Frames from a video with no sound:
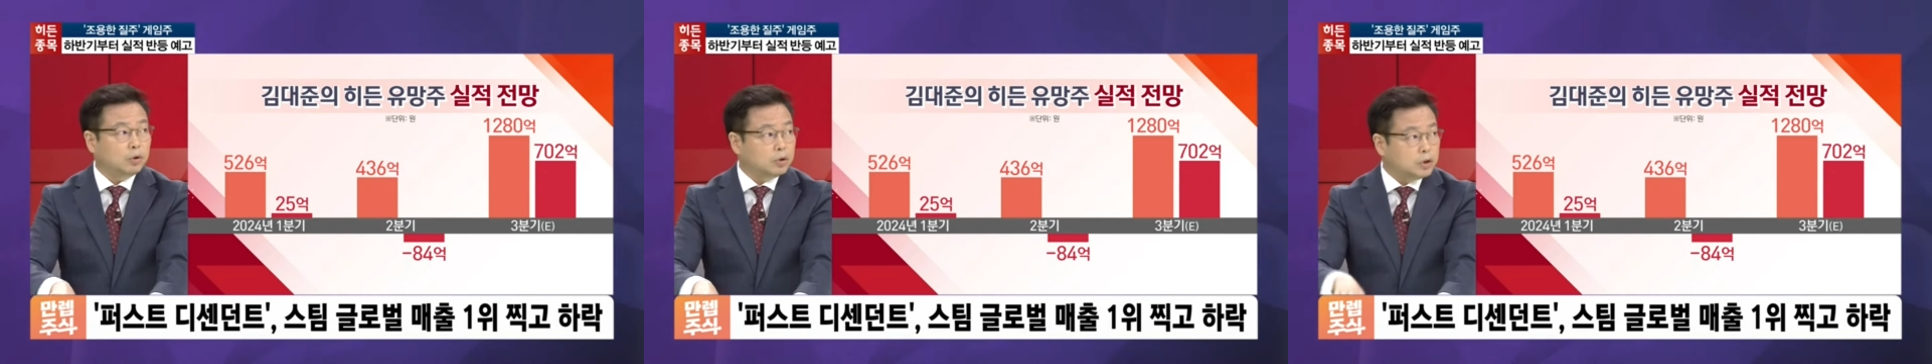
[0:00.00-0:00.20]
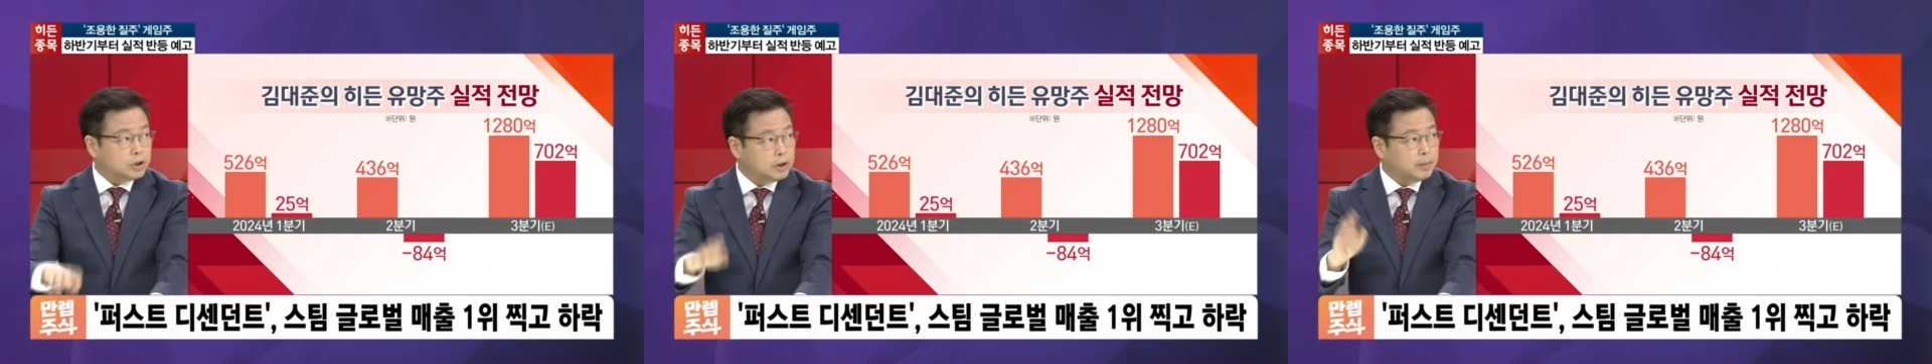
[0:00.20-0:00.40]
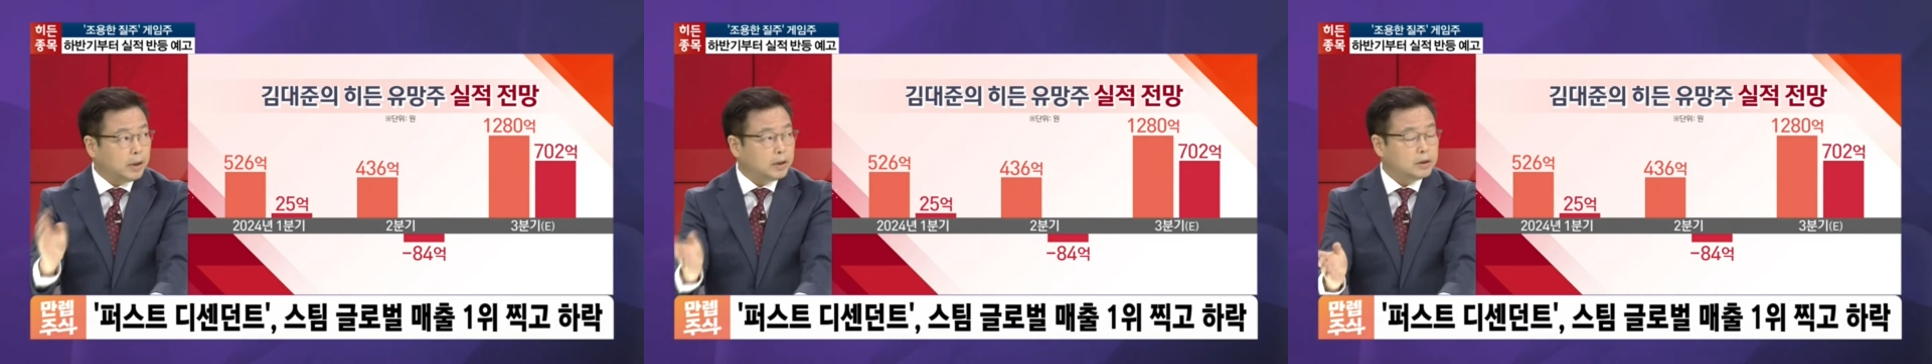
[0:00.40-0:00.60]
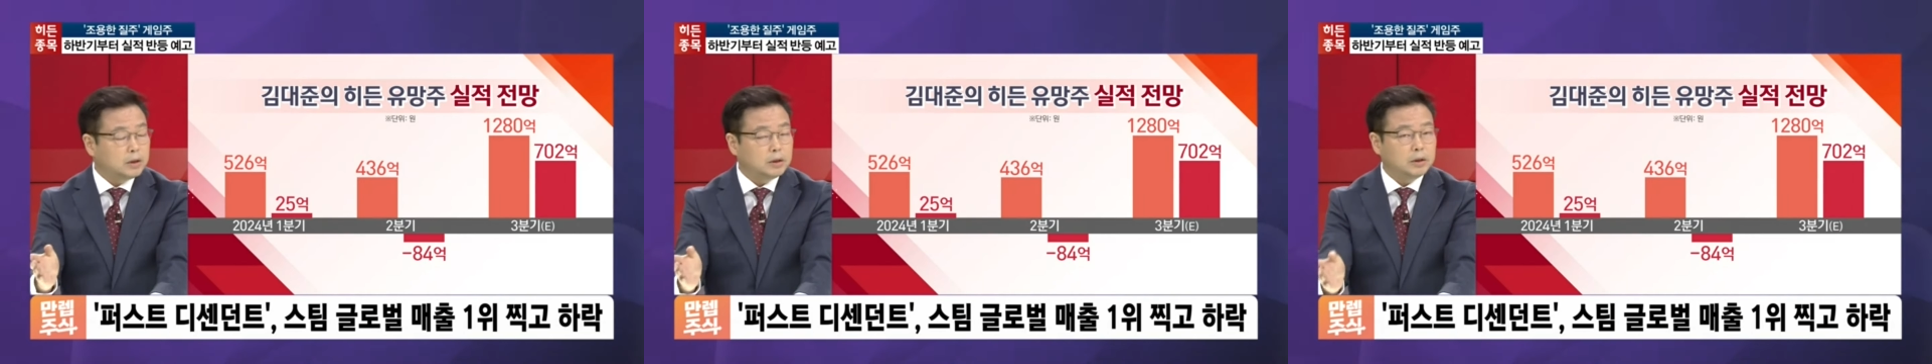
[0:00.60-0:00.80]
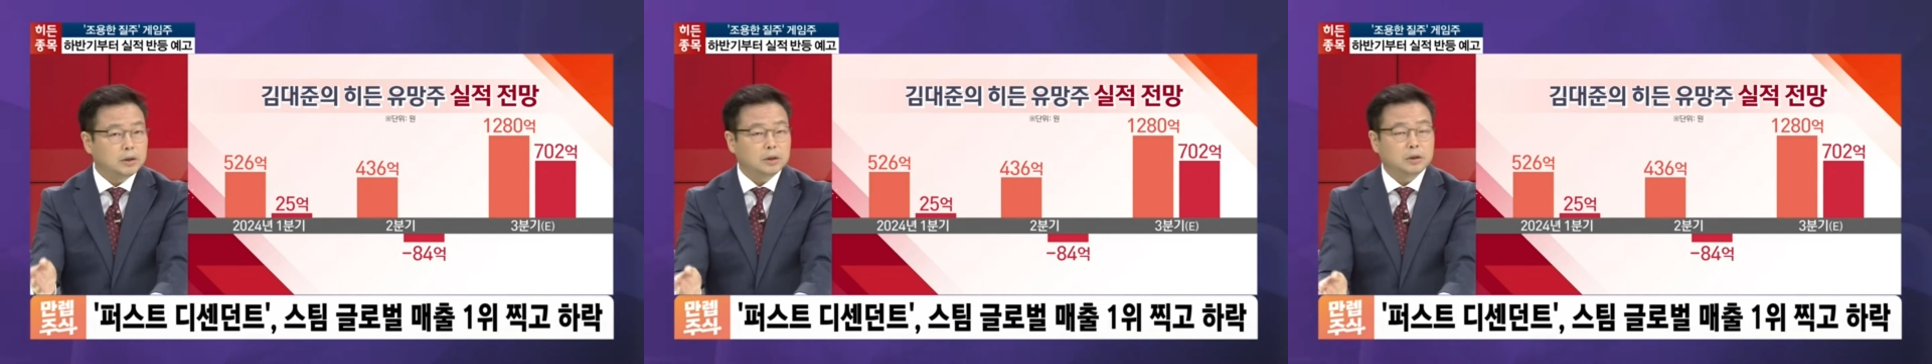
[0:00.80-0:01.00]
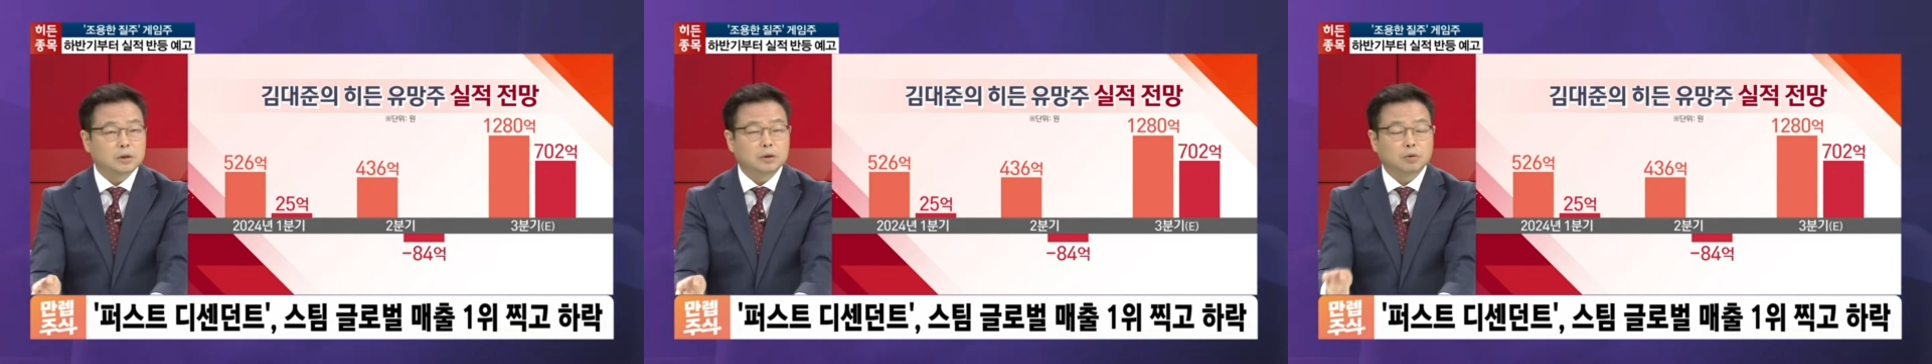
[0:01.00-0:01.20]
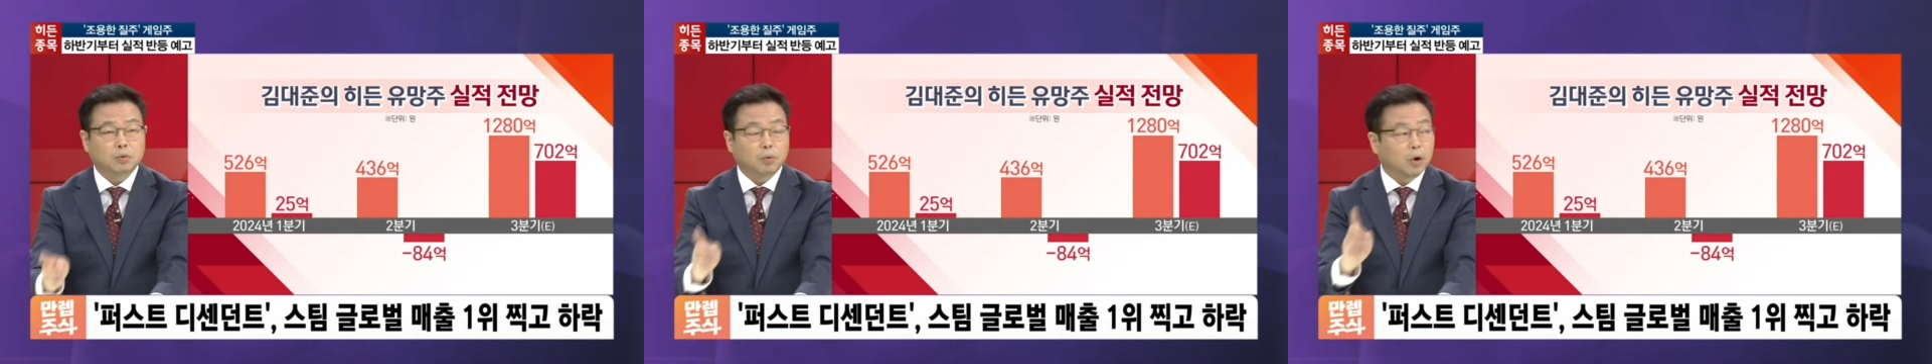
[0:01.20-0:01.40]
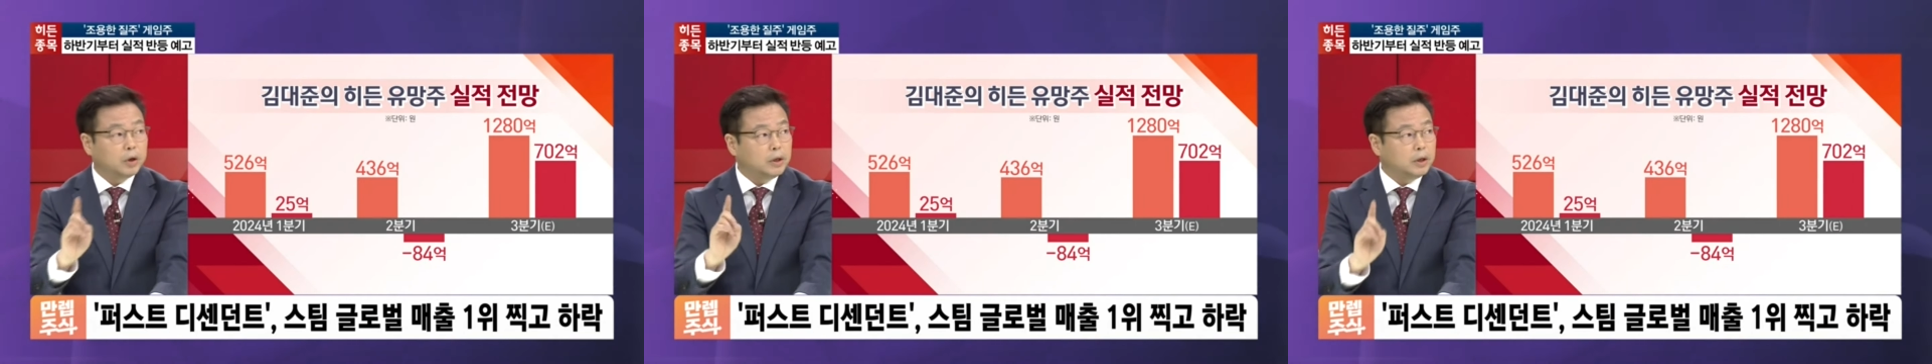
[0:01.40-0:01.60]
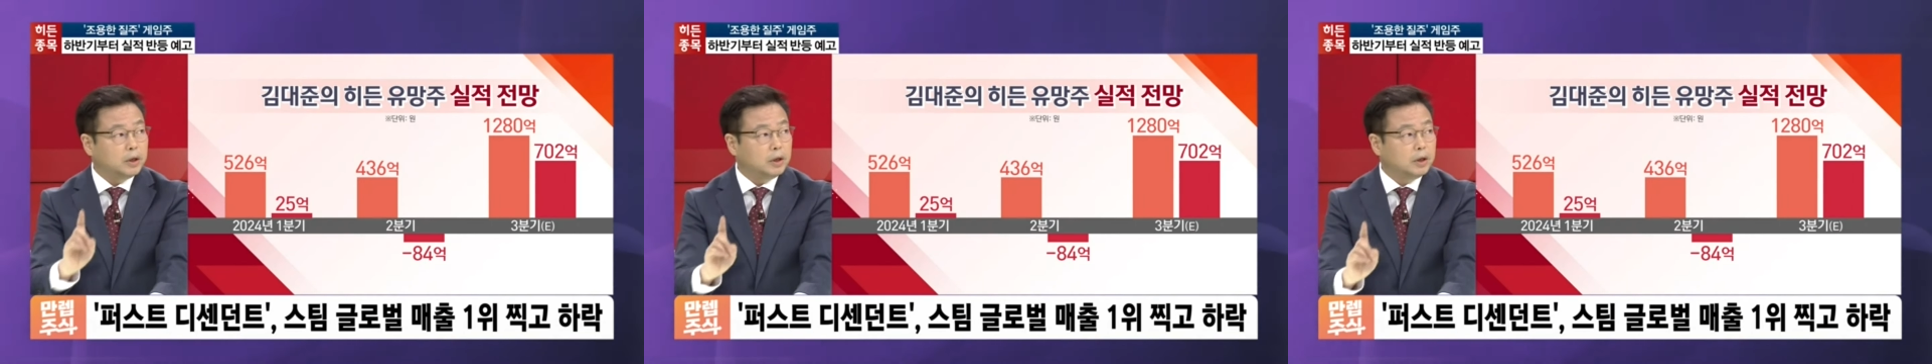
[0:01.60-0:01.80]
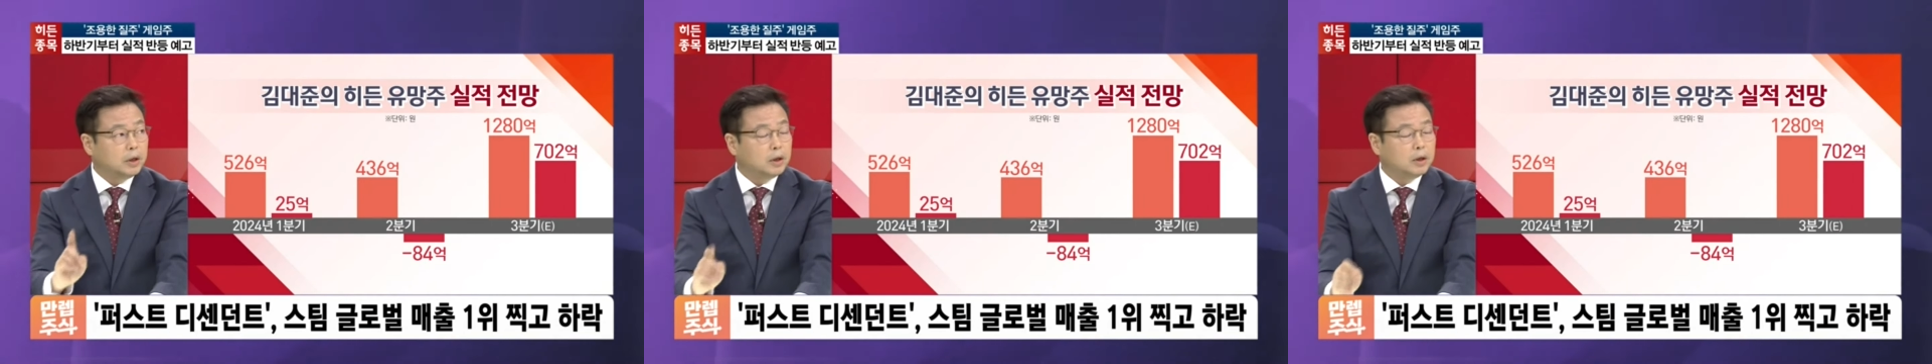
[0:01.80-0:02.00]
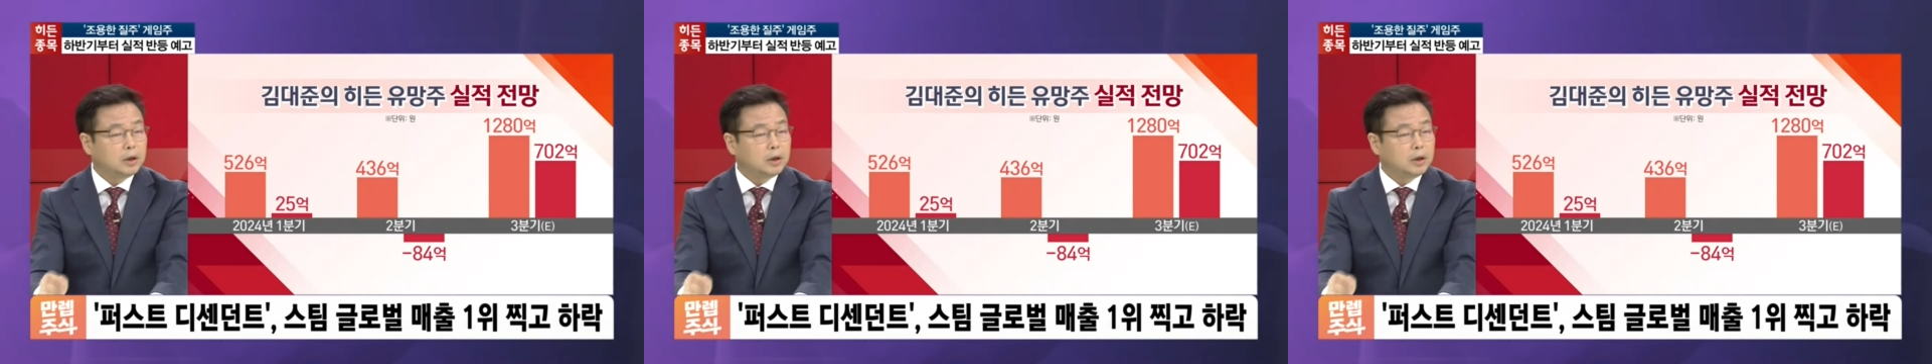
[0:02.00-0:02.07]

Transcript: 떨어졌지만 시즌 1이